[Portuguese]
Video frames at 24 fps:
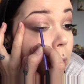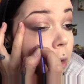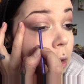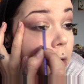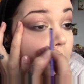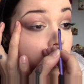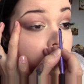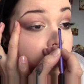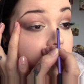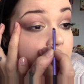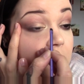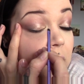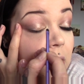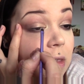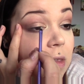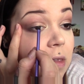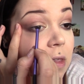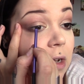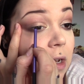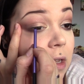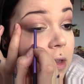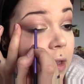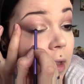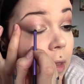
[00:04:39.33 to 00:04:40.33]
Não precisa de
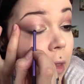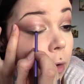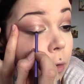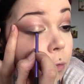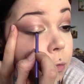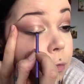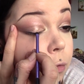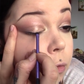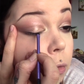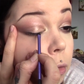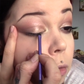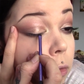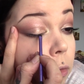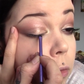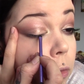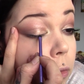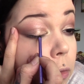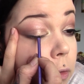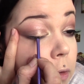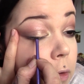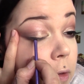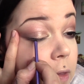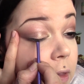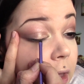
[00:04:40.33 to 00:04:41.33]
ser até lá ao fundo,
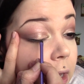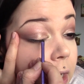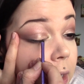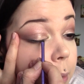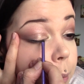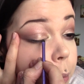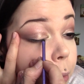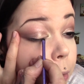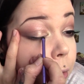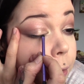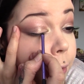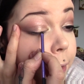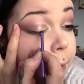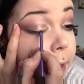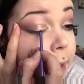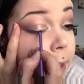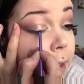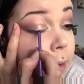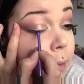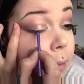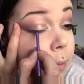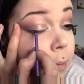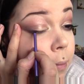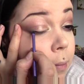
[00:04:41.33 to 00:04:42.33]
se quiserem
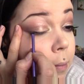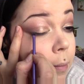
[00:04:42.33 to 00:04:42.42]
põem.